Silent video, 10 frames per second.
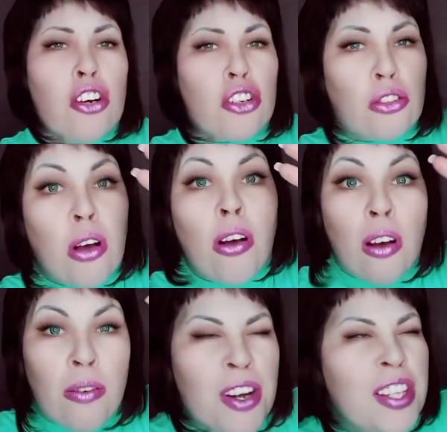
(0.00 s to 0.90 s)
что
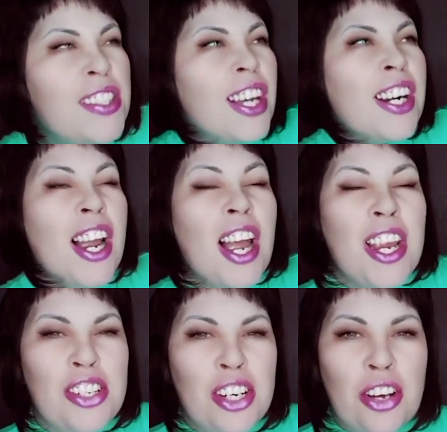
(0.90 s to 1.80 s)
в
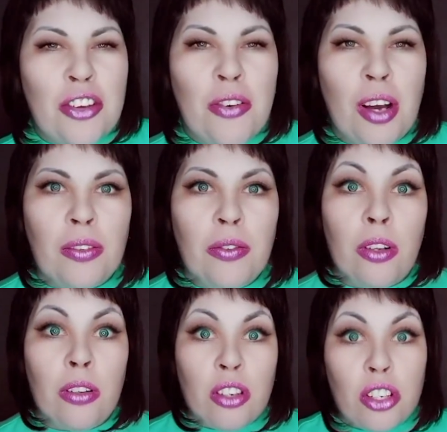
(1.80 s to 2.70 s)
ресторанчик ее отвел,